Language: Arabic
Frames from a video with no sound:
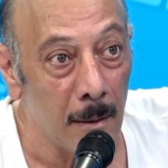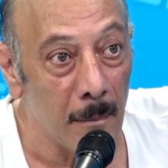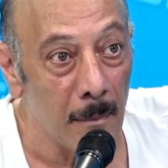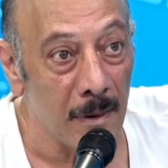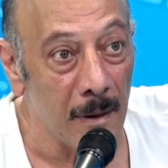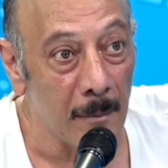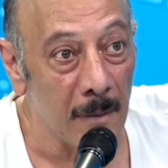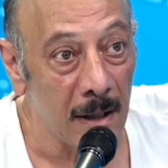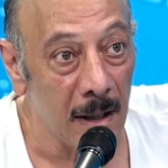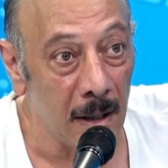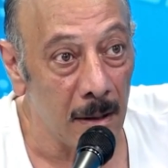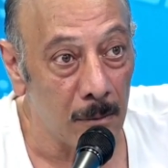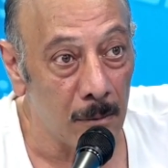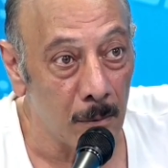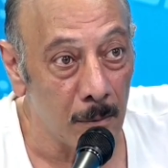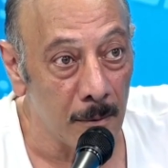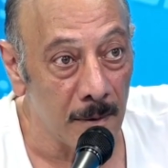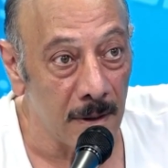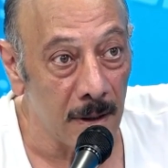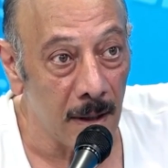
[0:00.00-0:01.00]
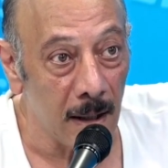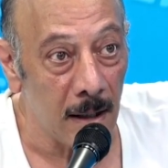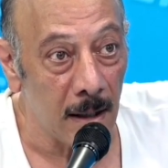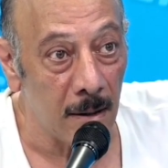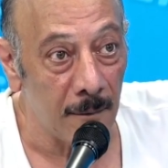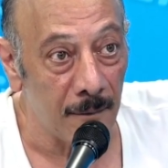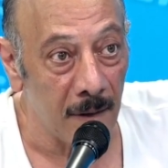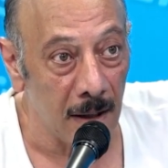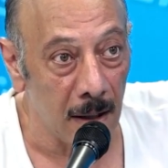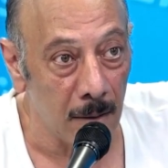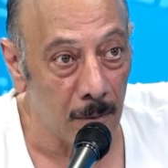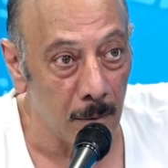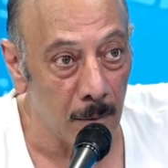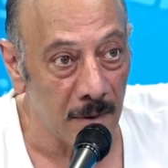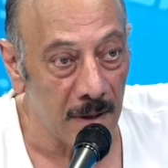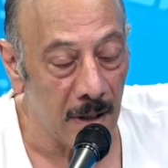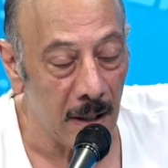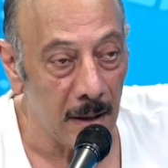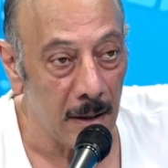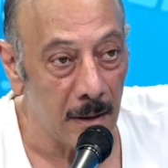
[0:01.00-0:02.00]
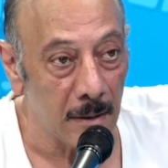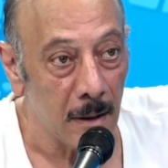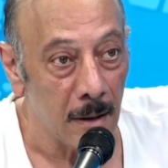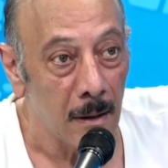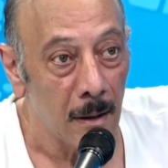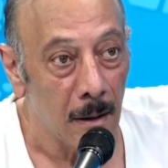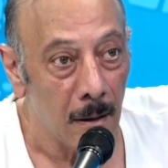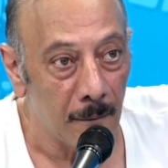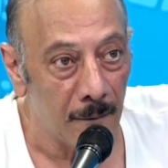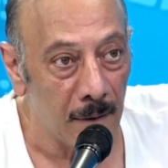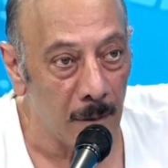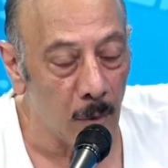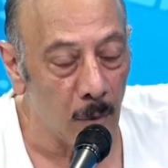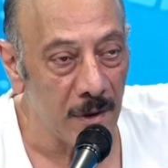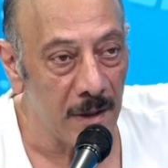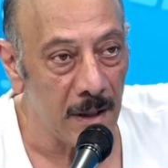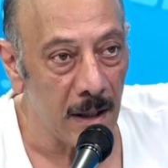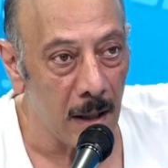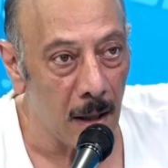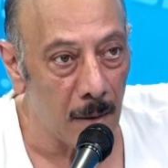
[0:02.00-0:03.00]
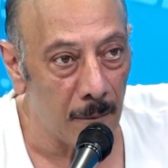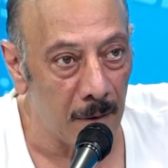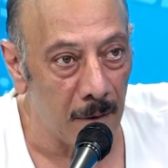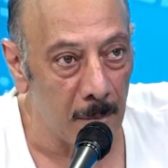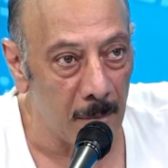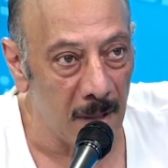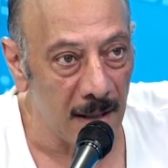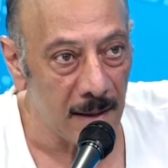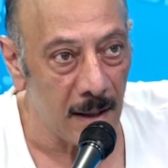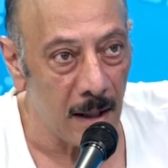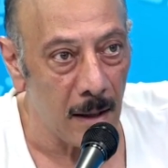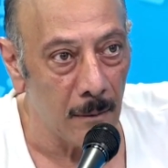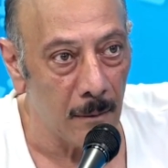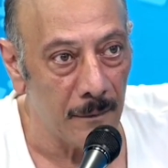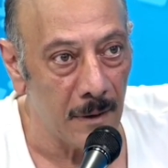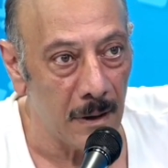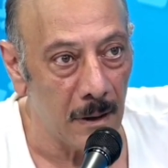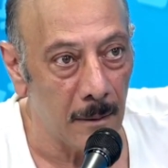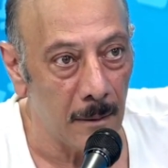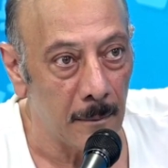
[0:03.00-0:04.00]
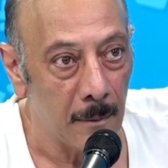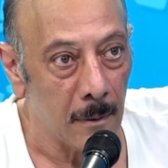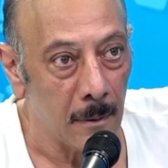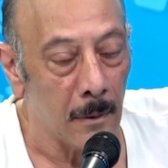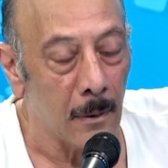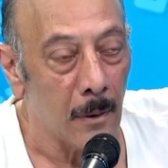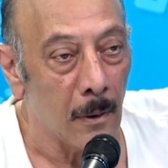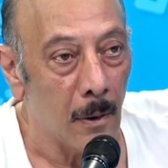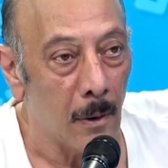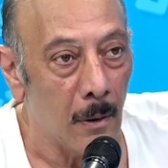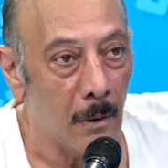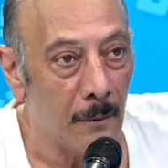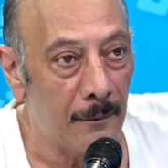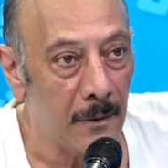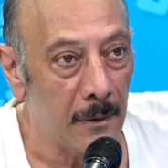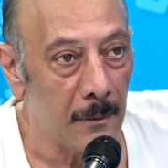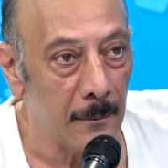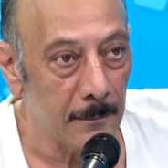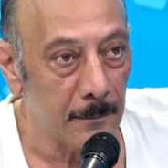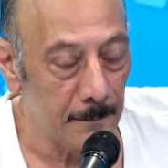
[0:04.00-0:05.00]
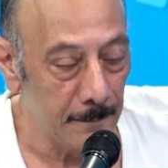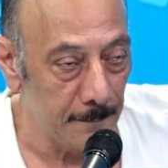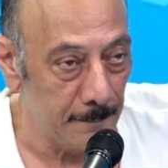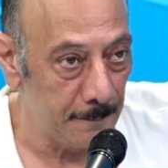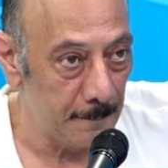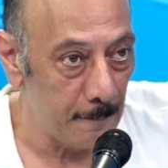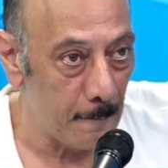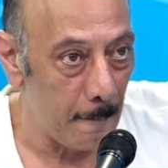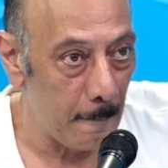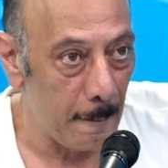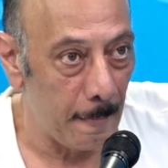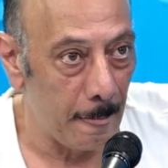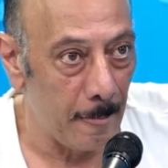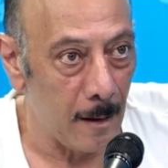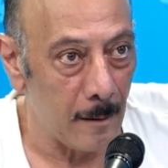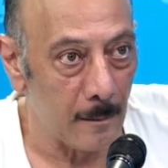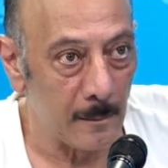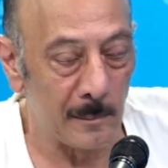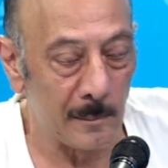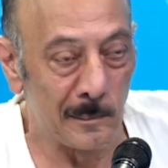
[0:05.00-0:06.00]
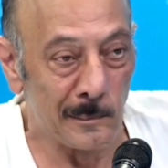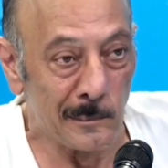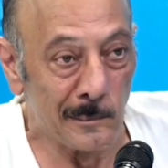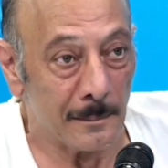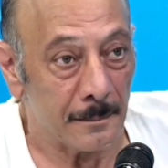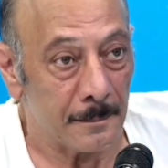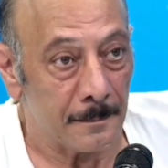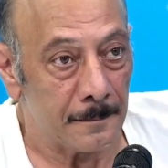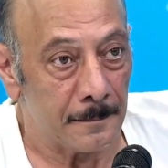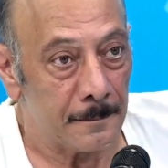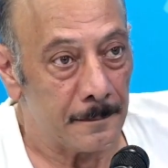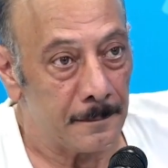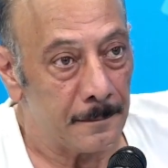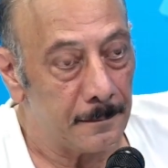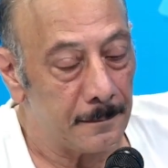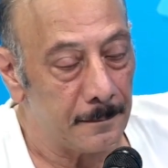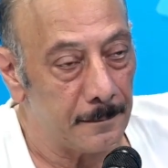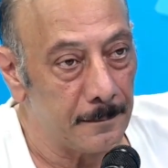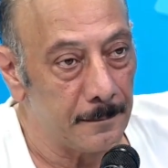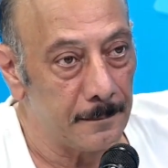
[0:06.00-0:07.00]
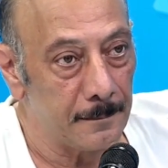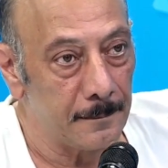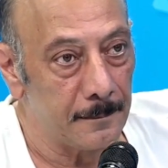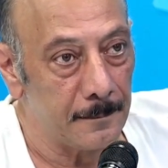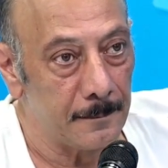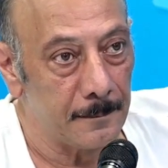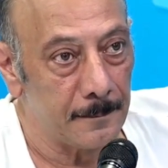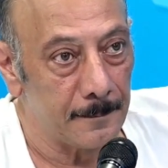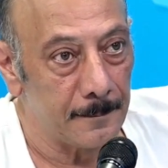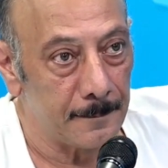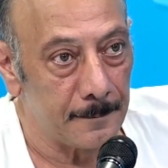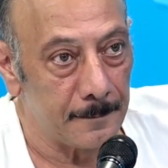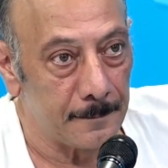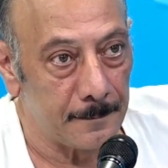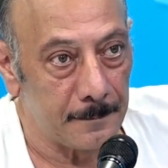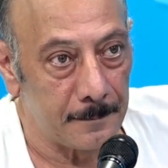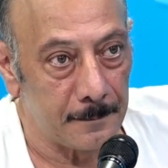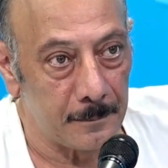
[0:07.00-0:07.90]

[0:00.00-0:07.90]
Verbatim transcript: ثم كان تونسي خلي الفنان التونسي يعيش في الموسيقى في المسرح برشا حكيو فيها هذايا قال لك سنا علاش ما في نفس الكريز